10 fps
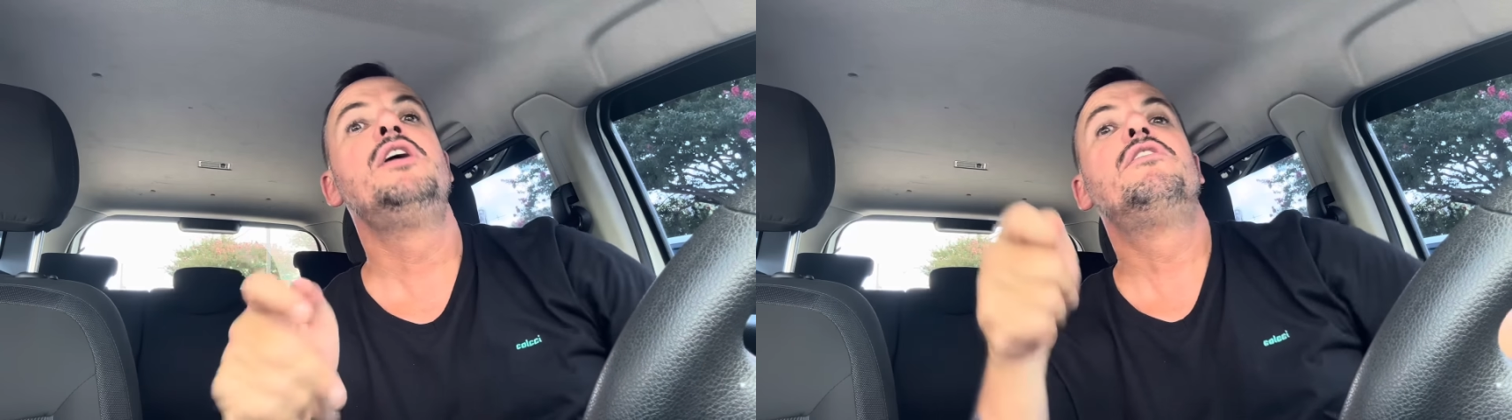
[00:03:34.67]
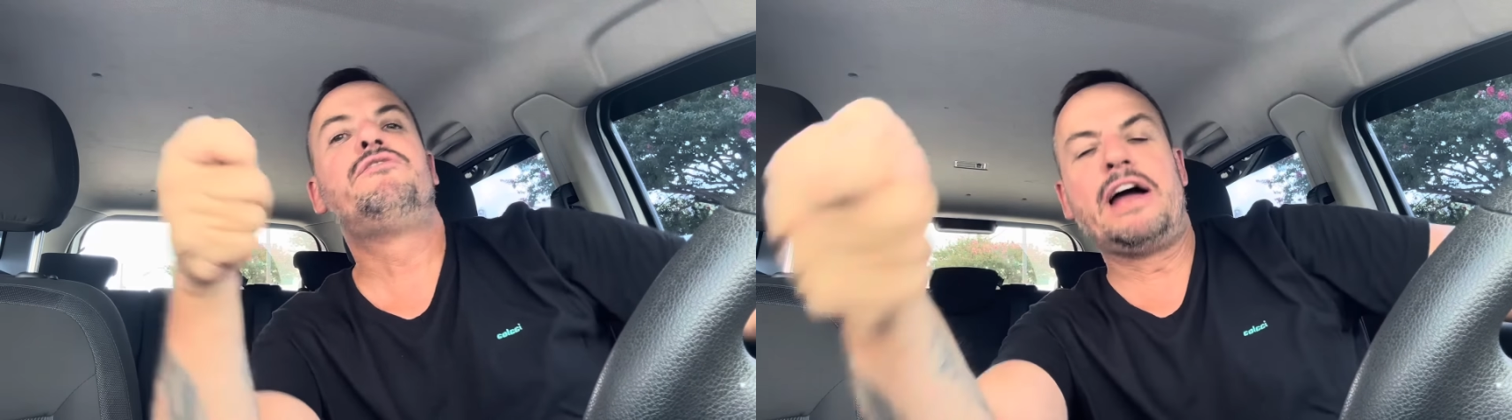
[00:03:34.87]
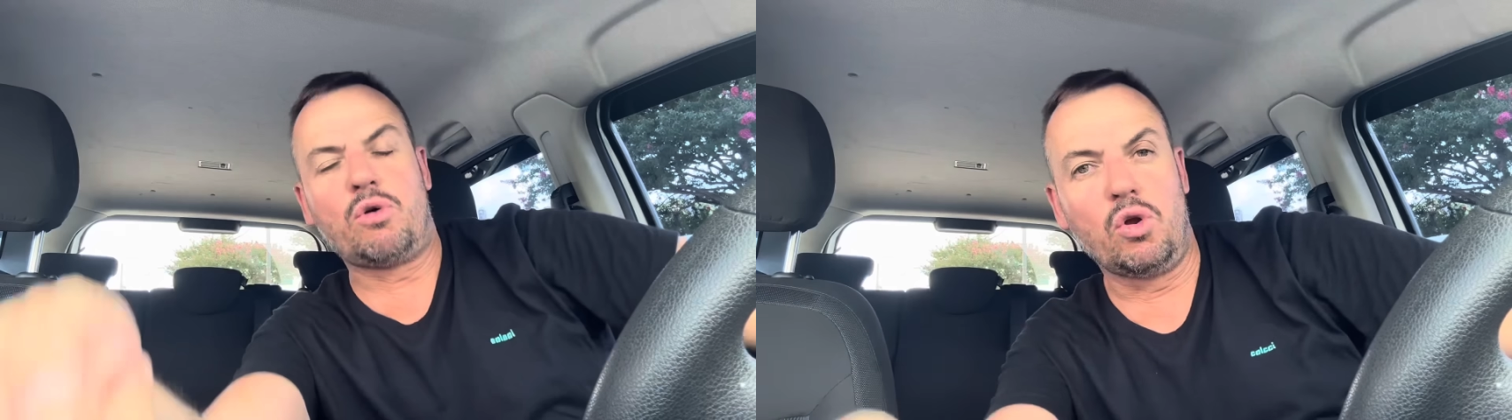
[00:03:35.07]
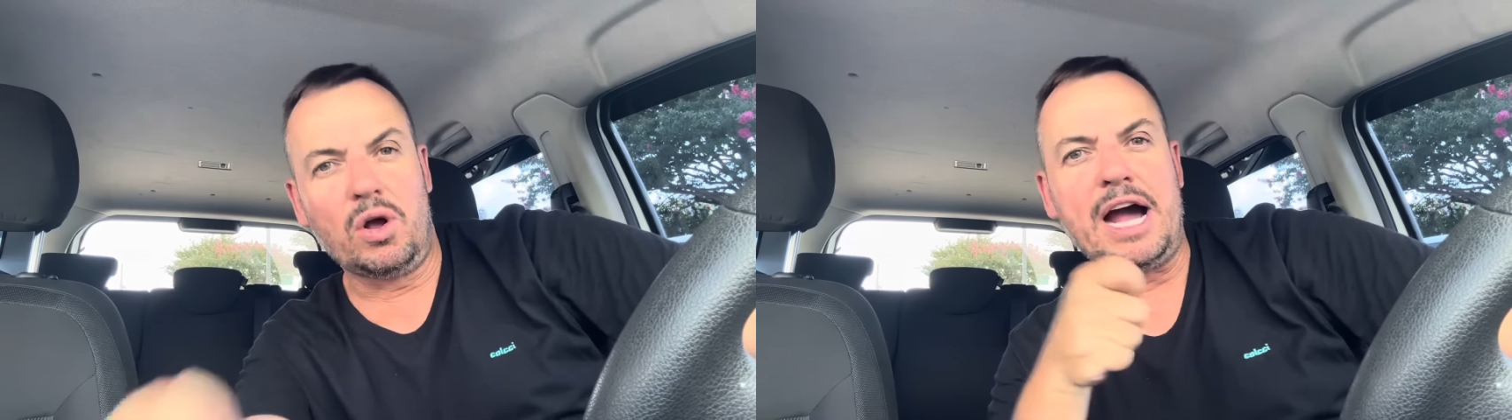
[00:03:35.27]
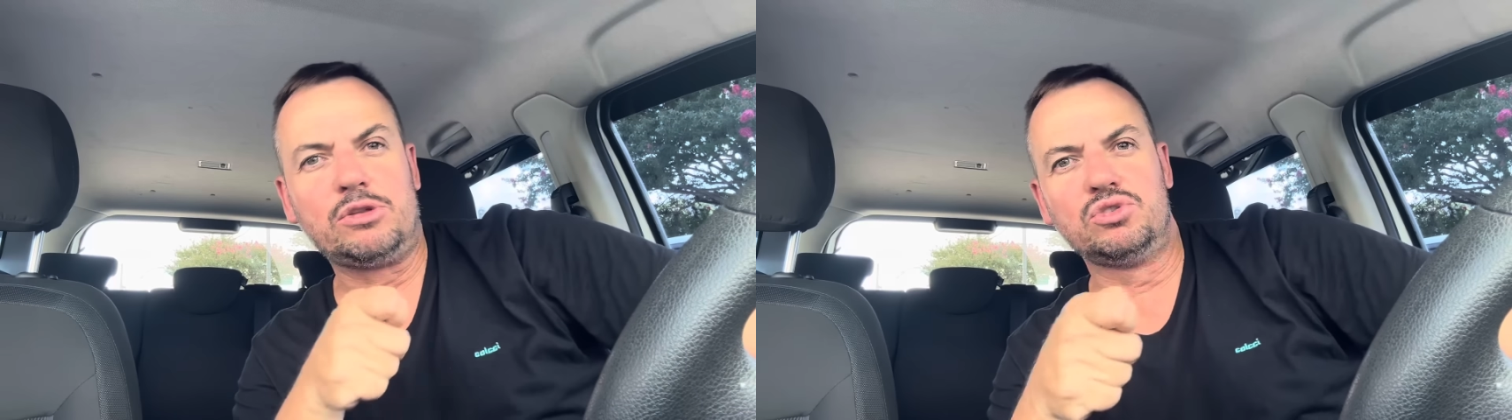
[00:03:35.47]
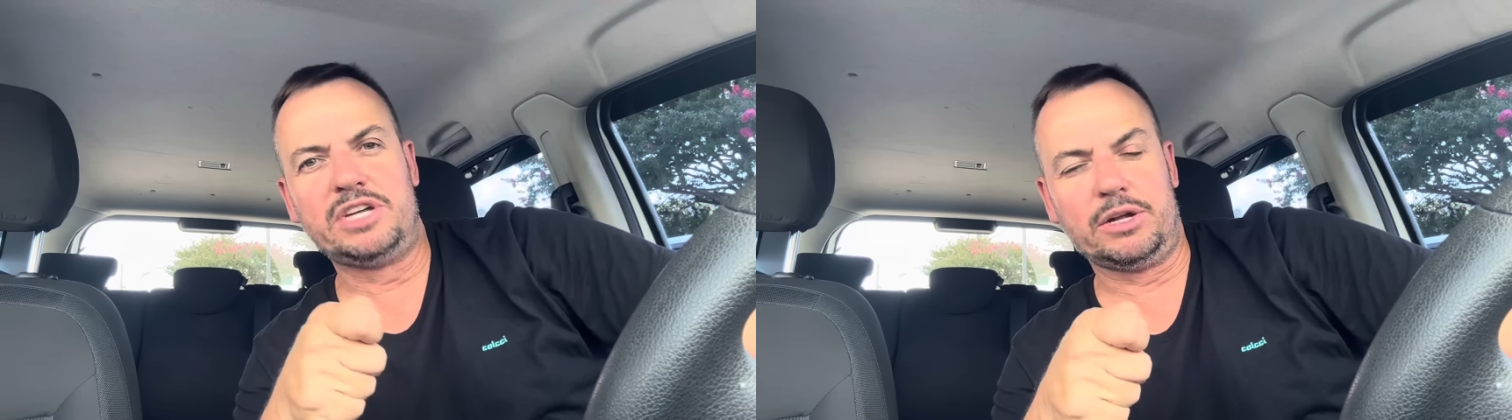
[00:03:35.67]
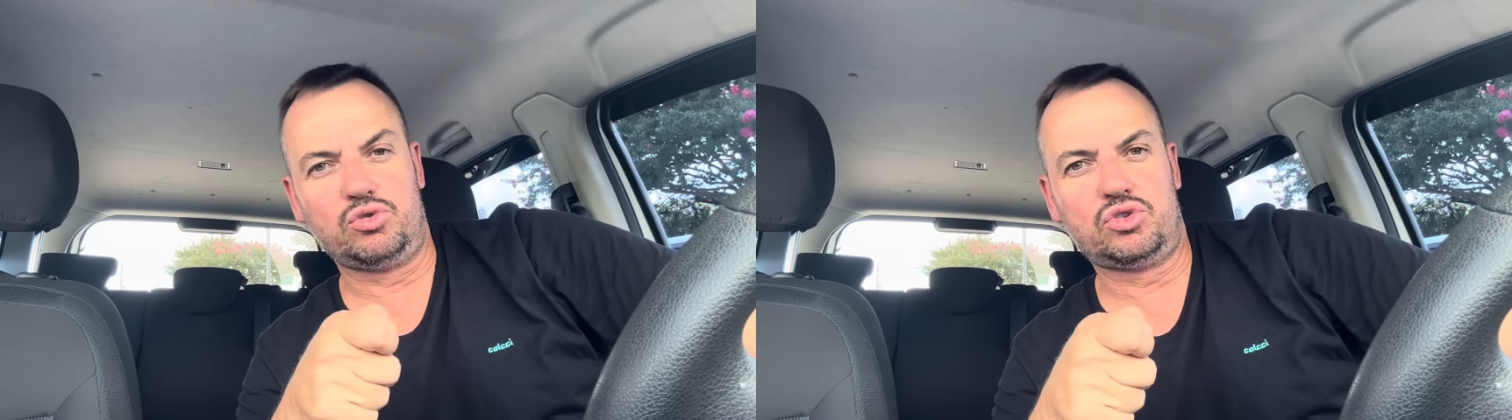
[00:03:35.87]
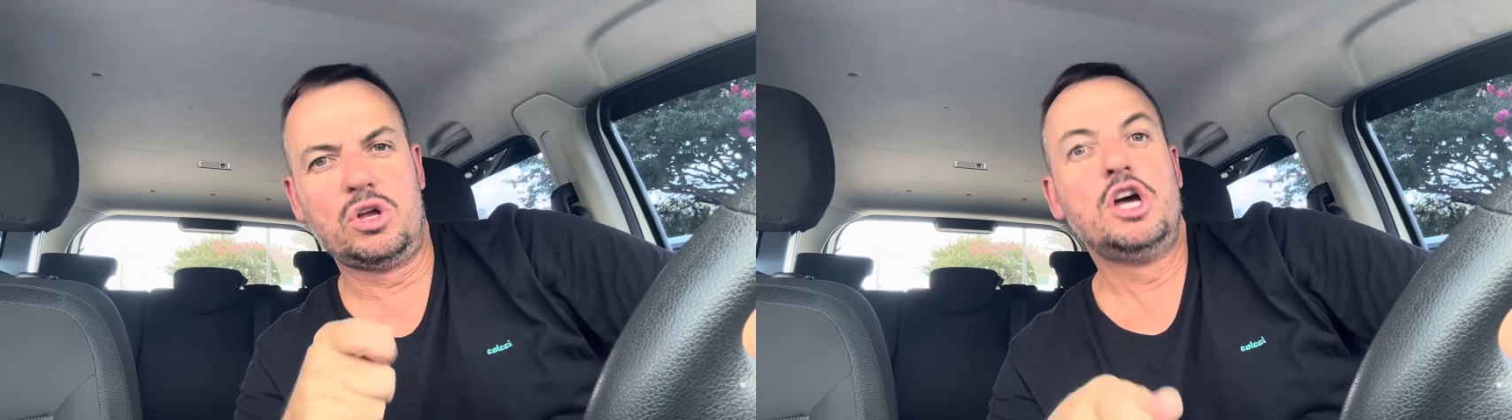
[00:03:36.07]
vai colocar
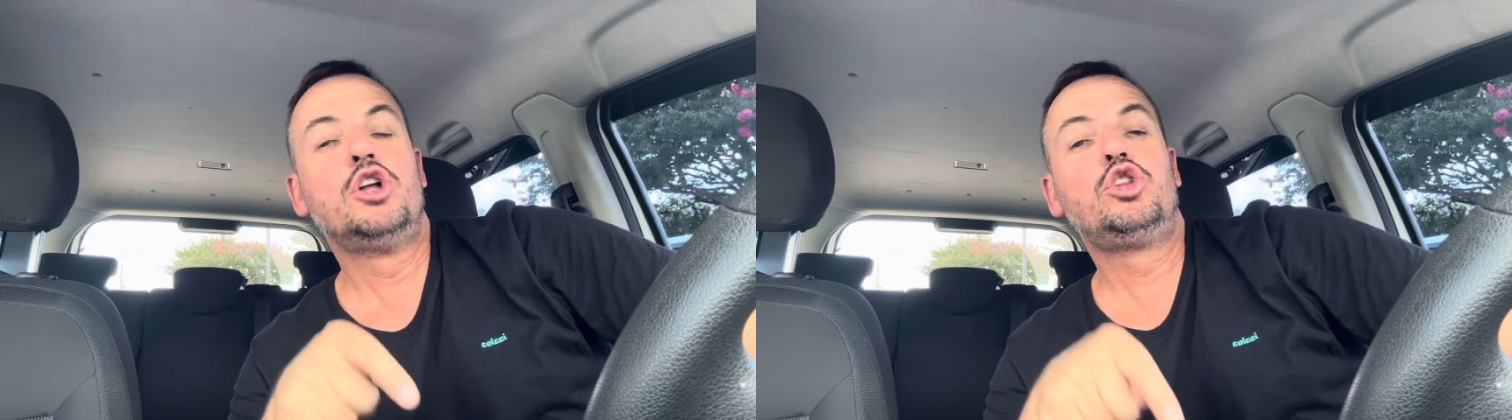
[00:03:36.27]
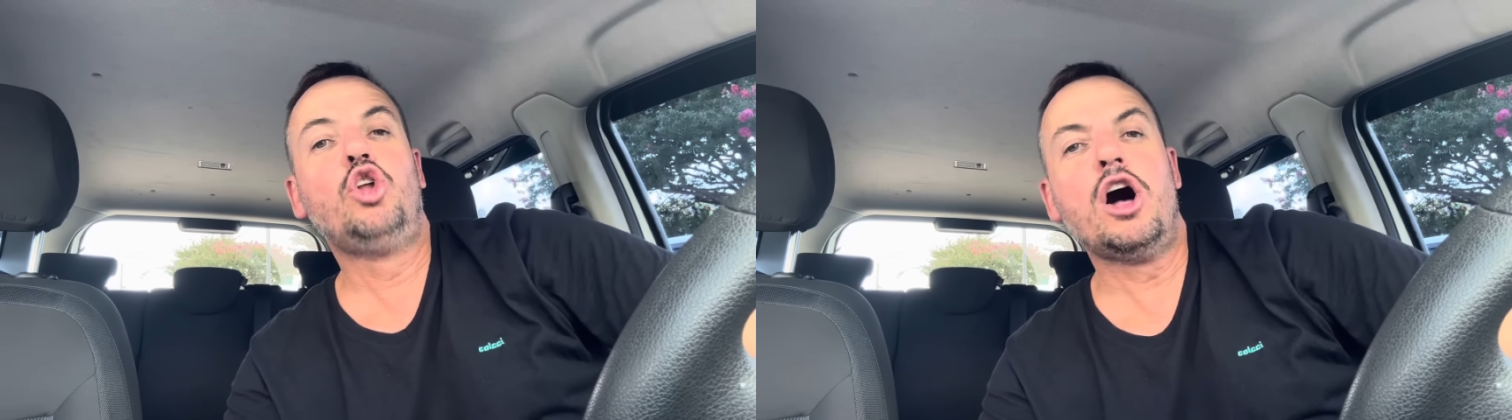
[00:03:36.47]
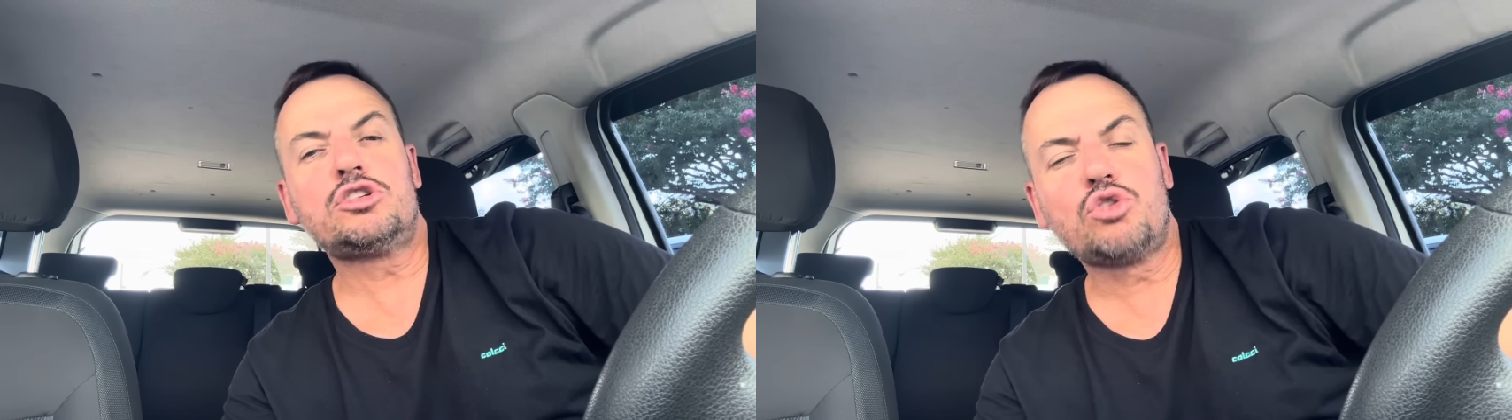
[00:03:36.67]
200. Dos